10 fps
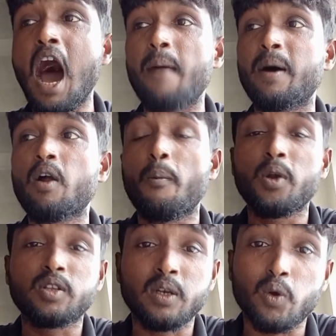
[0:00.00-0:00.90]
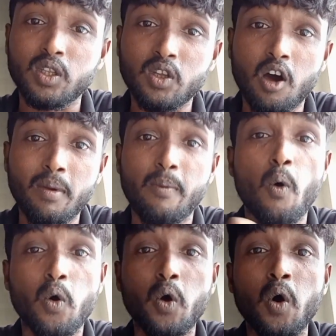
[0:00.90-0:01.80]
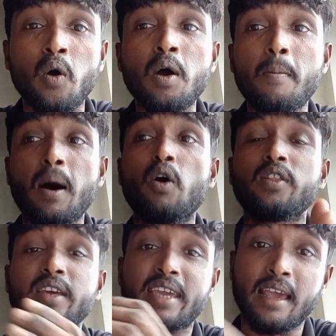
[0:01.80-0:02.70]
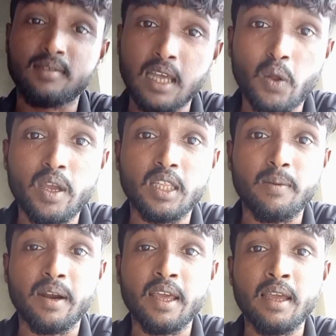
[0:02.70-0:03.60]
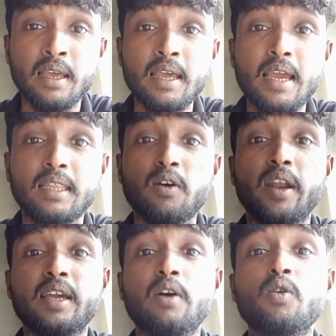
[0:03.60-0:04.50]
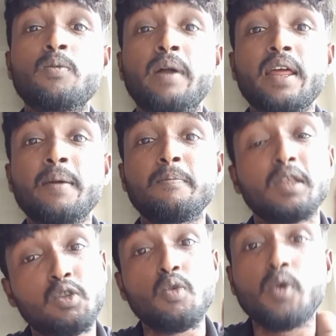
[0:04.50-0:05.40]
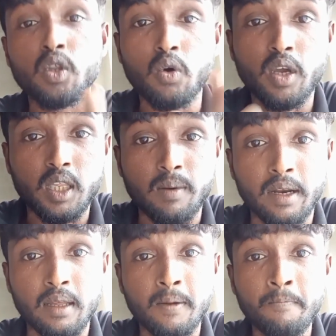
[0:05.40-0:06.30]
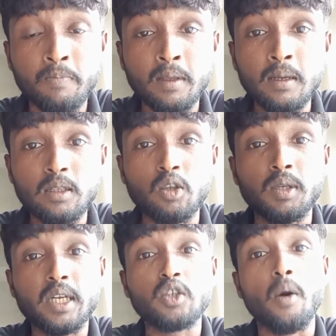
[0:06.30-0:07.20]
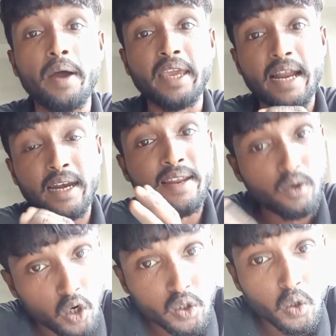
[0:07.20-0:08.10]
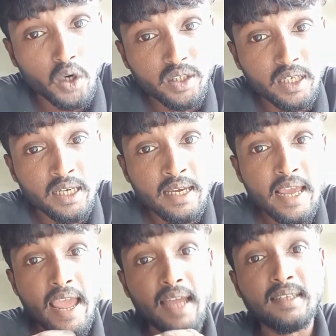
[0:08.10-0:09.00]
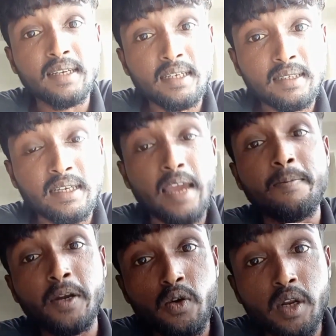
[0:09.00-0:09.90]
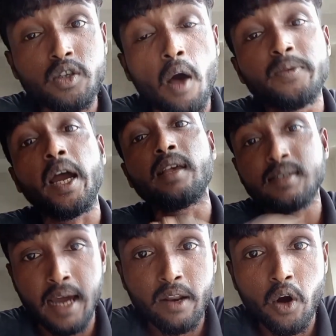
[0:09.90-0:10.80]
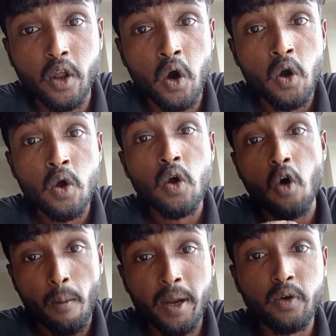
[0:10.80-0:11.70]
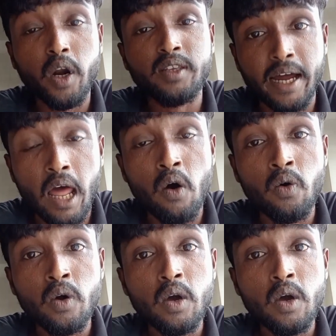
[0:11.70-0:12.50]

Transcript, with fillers: আবার অপারেশন করতে হবে ভোগো বা ওখান থেকে ক্যান্সার হয়ে যেতে পারে এতে অনেক কারোর মানে মৃত্যু পর্যন্ত হয়ে যেতে পারে তো তোমাদেরকে সবাইকে একটা রিকোয়েস্ট করছি এই জিনিসটি এই ভিডিওটি সব জায়গায় শেয়ার করো কমেন্ট করে জানাও